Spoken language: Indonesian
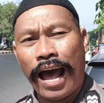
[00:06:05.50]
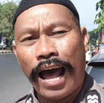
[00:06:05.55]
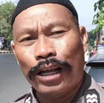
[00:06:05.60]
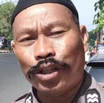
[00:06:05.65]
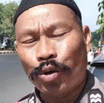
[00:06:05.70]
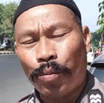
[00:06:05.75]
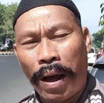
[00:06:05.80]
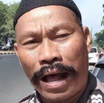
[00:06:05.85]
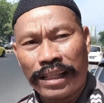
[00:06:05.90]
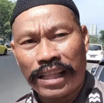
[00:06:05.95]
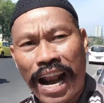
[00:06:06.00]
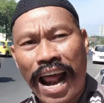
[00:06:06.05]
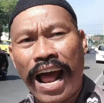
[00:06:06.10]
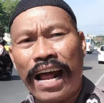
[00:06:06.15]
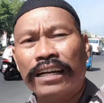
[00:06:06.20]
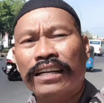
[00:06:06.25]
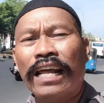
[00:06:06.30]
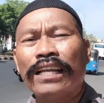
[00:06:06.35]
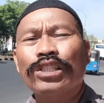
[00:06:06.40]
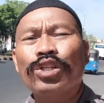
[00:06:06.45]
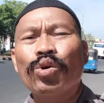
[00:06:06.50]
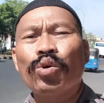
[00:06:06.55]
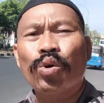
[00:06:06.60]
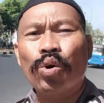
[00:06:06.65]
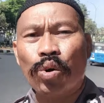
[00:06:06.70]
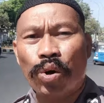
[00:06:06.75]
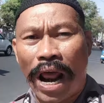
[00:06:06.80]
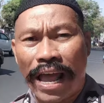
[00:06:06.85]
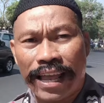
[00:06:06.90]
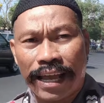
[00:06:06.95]
Sumatera dan
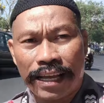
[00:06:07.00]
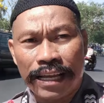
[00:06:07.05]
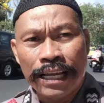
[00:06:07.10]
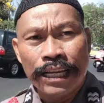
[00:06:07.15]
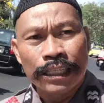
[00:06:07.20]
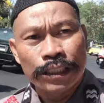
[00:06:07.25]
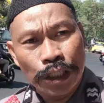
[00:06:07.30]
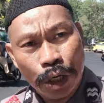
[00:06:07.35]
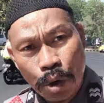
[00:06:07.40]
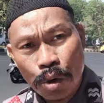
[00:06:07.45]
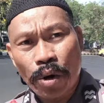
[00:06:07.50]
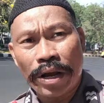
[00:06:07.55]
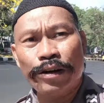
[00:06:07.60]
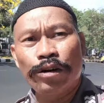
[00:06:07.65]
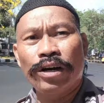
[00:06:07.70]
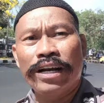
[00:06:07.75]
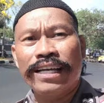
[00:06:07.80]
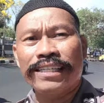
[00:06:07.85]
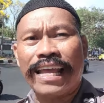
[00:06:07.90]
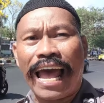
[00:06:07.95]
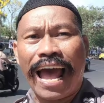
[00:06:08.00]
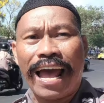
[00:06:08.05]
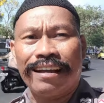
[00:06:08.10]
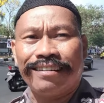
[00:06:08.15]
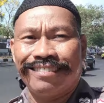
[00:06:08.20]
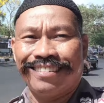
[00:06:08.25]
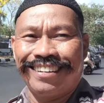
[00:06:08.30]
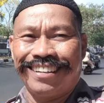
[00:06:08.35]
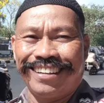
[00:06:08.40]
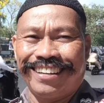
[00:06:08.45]
seluruh rakyat seluruh Indonesia
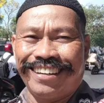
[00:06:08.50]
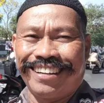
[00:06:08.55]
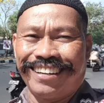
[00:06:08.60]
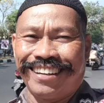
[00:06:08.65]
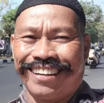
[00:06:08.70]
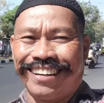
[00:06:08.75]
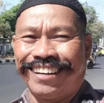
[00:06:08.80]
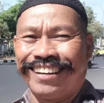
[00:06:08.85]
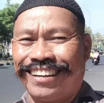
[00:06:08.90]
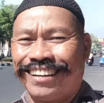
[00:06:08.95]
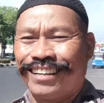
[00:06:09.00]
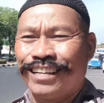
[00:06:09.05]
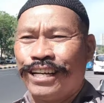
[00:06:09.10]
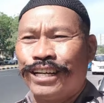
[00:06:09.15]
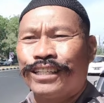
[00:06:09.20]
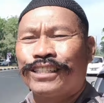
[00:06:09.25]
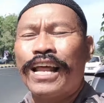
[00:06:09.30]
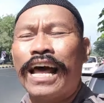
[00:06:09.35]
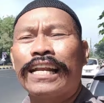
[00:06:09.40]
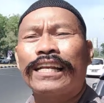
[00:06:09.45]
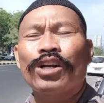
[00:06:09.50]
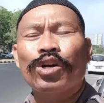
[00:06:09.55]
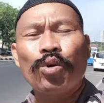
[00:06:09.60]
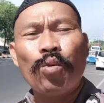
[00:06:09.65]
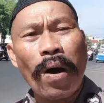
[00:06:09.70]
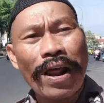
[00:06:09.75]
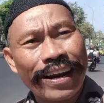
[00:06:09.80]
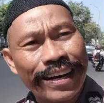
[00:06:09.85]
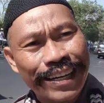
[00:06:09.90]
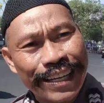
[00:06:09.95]
eh, dan
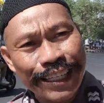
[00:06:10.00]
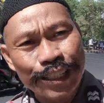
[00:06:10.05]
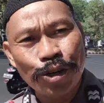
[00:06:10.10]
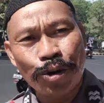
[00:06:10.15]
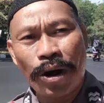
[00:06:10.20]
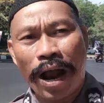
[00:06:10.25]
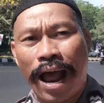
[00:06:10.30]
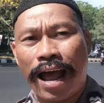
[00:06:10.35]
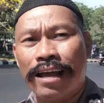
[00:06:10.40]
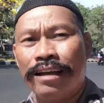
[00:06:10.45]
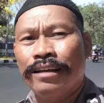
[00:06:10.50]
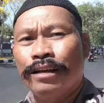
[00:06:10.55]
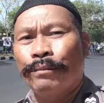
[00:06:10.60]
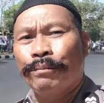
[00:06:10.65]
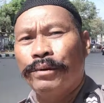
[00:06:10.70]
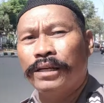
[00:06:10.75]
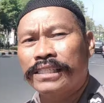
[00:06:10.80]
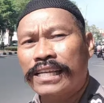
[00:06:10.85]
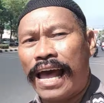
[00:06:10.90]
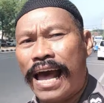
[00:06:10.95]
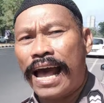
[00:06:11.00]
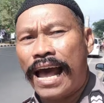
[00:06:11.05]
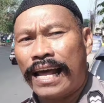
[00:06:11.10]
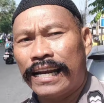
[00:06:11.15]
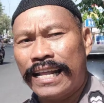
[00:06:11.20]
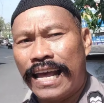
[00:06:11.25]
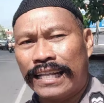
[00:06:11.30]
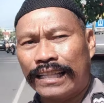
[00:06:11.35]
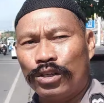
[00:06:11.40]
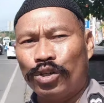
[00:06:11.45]
luar negeri juga
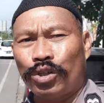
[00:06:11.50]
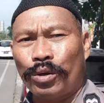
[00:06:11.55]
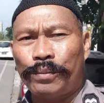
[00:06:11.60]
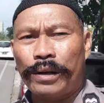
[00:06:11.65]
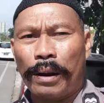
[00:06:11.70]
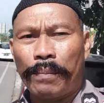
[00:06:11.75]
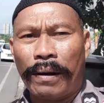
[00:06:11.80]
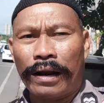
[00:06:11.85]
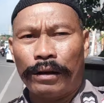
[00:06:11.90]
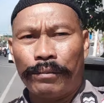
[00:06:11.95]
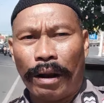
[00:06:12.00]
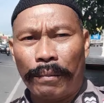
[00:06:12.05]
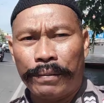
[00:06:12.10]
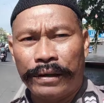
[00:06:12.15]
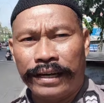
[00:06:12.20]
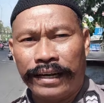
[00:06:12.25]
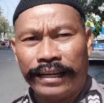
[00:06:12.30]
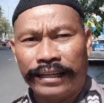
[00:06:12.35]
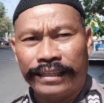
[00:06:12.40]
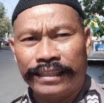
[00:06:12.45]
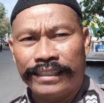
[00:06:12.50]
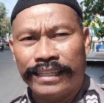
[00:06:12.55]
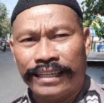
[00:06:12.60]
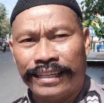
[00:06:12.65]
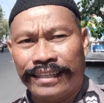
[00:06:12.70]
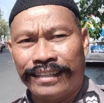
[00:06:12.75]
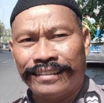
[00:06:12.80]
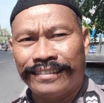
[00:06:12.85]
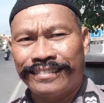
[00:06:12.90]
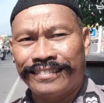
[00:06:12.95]
bisa lihat YouTube-nya Panglima Biring di sini.